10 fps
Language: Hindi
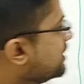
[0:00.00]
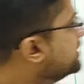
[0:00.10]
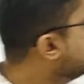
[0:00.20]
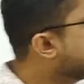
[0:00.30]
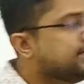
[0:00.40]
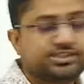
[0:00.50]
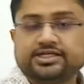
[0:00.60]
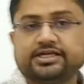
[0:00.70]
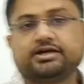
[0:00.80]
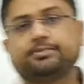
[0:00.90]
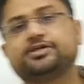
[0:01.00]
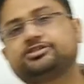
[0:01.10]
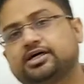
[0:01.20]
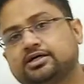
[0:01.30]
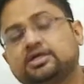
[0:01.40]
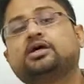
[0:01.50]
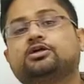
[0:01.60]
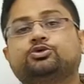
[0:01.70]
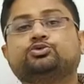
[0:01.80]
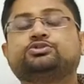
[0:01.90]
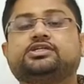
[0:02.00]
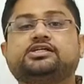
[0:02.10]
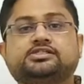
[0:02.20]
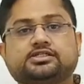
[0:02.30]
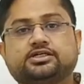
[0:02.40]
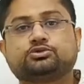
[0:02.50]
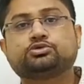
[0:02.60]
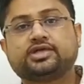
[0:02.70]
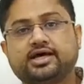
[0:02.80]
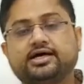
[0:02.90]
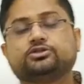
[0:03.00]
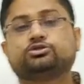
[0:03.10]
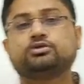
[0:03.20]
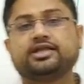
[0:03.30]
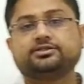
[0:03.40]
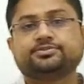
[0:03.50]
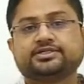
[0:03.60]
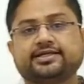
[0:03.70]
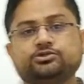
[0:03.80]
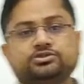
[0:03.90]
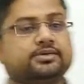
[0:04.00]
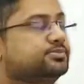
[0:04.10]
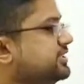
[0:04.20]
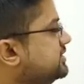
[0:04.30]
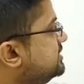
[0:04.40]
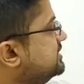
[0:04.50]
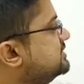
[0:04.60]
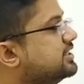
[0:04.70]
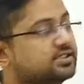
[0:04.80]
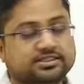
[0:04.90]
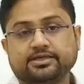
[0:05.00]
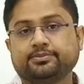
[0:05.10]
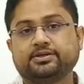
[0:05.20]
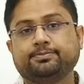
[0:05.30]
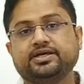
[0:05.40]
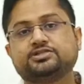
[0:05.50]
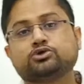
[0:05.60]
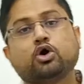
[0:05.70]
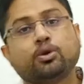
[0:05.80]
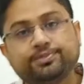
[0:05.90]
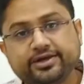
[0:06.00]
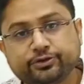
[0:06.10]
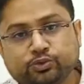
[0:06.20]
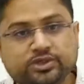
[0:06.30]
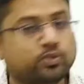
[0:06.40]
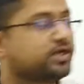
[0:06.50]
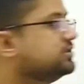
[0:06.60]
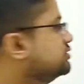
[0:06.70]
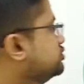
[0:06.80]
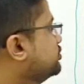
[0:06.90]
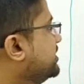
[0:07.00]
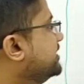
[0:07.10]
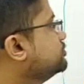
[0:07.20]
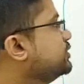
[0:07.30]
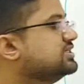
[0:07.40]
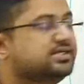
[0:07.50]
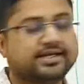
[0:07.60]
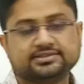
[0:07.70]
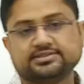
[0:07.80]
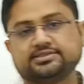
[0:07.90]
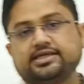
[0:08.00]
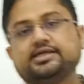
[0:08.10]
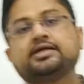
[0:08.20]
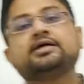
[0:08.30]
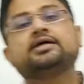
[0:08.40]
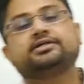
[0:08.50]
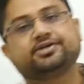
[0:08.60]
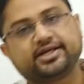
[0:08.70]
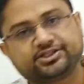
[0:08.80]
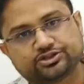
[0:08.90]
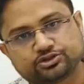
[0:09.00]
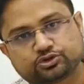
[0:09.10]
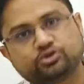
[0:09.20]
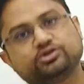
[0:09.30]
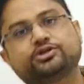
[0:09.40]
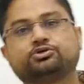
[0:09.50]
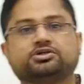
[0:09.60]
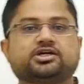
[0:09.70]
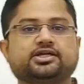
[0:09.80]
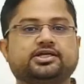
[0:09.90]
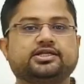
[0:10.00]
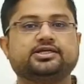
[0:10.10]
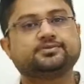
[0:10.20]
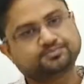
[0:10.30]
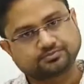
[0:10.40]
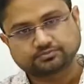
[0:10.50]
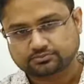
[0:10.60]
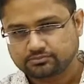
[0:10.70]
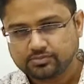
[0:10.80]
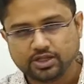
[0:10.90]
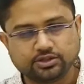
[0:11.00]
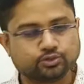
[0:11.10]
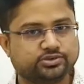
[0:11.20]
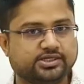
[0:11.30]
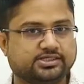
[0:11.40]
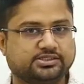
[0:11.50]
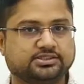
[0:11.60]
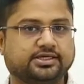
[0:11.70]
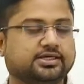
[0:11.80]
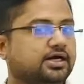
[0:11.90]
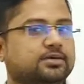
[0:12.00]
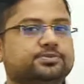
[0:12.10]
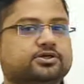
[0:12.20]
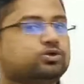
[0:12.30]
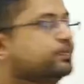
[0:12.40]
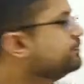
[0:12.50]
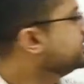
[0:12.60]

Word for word: ये आई जे के हमेशा यूज़ किया जाता है तो क्या है तो लेट मी टेल यू समथिंग दीज आर नथिंग बट बेस ऑब्लिक यूनिट वेक्टर जो कि एक्स वाई जेड एक्सिस की डायरेक्शंस को डिनोट करने के लिए यूज़ किया जाता है अब देखो